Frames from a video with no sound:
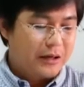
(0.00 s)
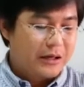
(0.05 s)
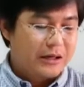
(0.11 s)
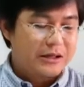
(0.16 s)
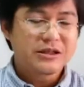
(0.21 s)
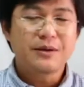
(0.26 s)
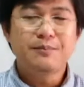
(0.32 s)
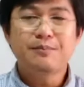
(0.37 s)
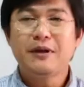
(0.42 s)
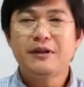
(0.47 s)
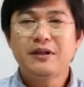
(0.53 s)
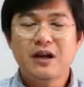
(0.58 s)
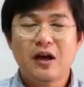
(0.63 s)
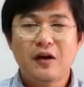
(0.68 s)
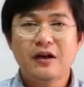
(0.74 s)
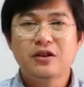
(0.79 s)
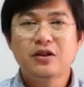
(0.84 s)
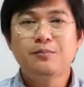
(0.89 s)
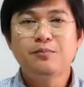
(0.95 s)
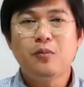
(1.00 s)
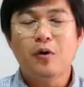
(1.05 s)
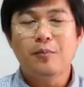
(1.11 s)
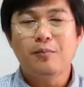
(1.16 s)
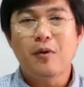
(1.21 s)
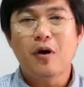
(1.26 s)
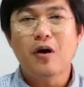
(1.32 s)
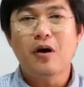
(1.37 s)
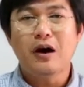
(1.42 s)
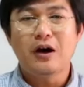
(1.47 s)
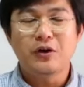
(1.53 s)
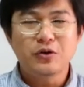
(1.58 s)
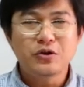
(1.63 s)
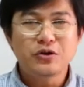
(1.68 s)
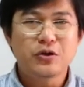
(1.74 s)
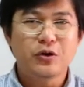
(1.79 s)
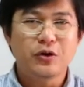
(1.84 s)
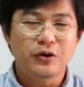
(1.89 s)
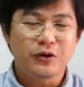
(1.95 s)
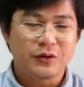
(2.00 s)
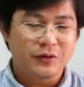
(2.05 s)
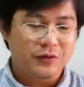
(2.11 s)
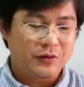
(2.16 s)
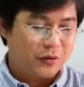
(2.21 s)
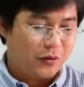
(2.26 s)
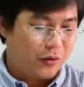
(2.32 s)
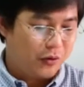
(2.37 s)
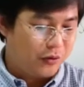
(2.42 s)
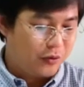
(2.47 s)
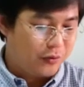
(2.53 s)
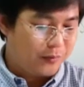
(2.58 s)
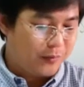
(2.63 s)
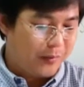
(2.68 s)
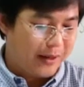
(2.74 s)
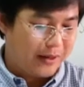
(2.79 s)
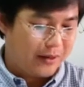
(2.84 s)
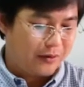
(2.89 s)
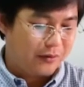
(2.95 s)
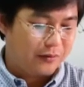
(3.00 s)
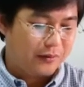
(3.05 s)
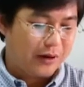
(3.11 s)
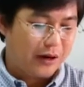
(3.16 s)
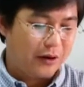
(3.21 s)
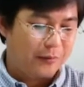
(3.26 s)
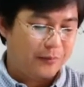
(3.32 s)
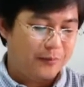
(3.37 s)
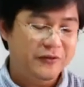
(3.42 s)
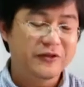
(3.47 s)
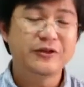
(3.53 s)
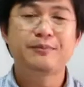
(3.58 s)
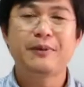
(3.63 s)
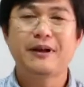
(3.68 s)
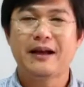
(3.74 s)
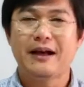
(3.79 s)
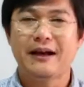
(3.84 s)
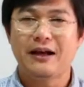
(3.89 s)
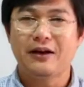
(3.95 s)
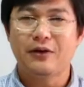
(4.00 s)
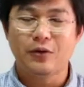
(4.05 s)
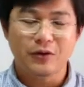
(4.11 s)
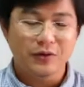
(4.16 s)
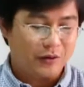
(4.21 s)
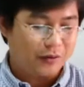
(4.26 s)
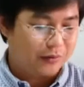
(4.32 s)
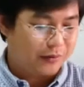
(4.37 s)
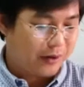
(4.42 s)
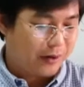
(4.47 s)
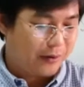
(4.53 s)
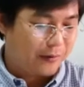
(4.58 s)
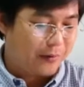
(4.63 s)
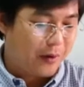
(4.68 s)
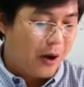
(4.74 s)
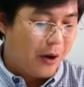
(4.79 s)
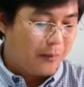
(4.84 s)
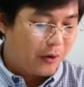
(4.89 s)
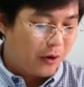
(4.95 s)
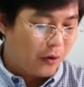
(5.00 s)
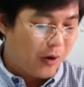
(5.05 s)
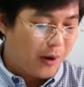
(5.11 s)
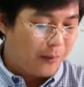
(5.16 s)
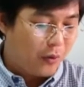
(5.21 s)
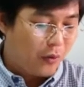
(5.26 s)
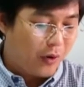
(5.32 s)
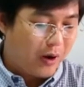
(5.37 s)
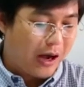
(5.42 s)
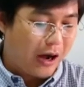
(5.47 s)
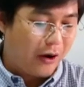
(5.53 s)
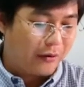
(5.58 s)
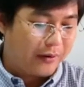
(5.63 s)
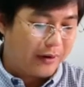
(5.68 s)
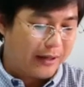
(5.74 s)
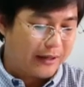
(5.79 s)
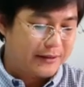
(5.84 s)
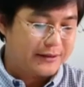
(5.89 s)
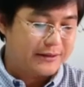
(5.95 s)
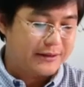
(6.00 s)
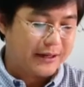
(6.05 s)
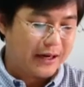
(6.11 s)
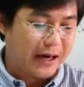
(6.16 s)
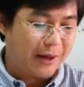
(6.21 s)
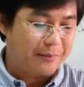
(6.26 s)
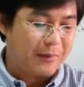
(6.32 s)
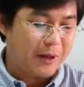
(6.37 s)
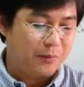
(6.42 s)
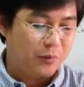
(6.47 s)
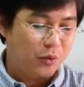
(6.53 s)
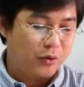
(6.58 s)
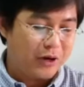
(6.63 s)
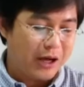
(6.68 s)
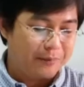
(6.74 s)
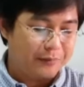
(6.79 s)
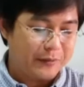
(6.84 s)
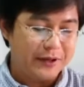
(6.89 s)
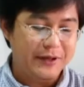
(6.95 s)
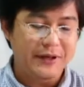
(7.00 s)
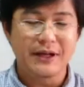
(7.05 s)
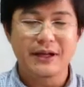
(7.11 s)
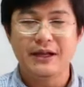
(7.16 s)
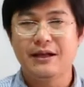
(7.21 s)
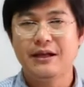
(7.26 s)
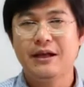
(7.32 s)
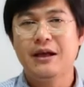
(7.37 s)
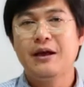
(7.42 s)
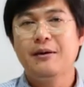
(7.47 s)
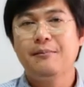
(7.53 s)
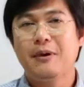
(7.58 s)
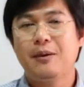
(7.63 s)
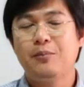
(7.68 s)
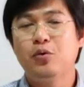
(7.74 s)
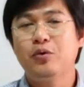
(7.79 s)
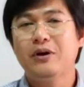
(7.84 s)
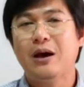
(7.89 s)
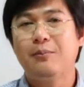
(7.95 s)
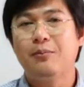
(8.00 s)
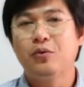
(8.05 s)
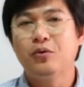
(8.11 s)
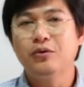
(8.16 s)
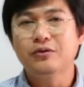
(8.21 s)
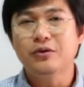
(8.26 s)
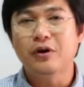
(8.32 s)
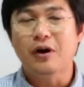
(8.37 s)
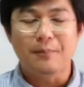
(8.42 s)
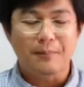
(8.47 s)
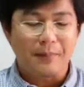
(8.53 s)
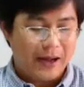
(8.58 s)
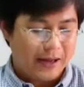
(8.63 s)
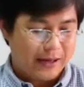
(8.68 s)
จำเป็นที่เราเองต้องปกป้องอนุชนคนรุ่นใหม่ของเราซึ่งเป็นอนาคตของเรา เพราะว่าพวกเขานั้นจะกลายเป็นผู้นำที่ดีเป็นผู้นำรุ่นต่อไป